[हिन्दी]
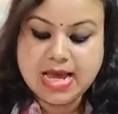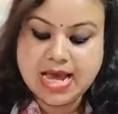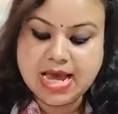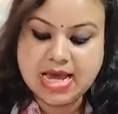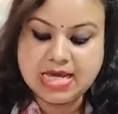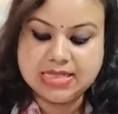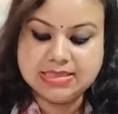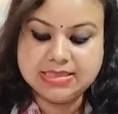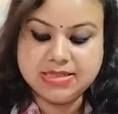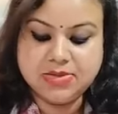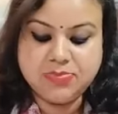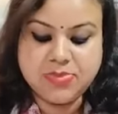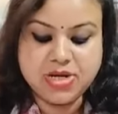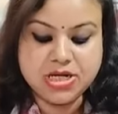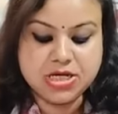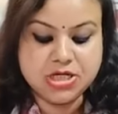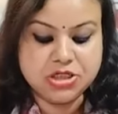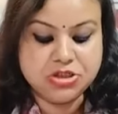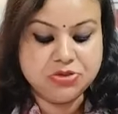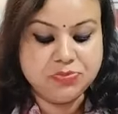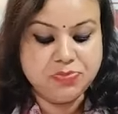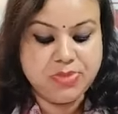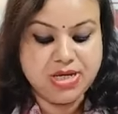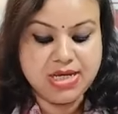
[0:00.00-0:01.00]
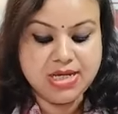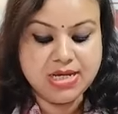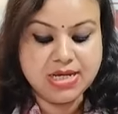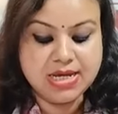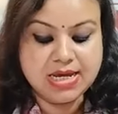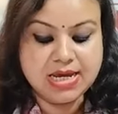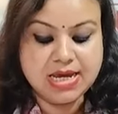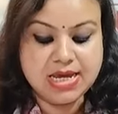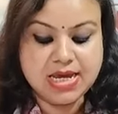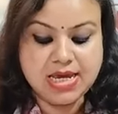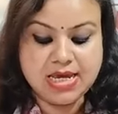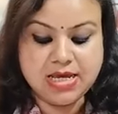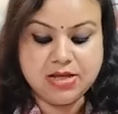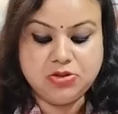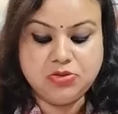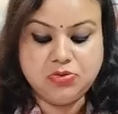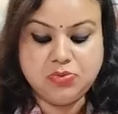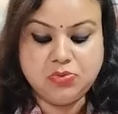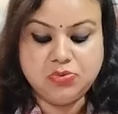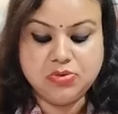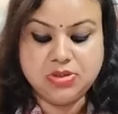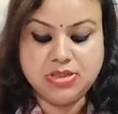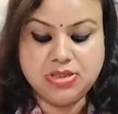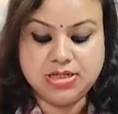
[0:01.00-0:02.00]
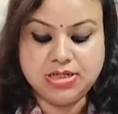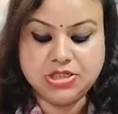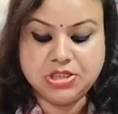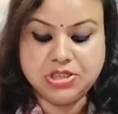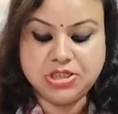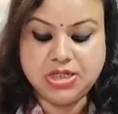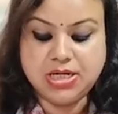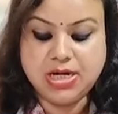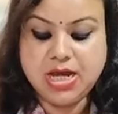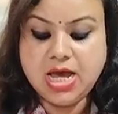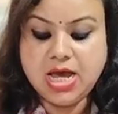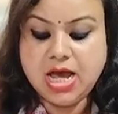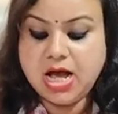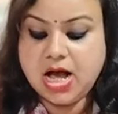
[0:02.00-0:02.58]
ऐसे में कश्मीर के एक दूरदर्शी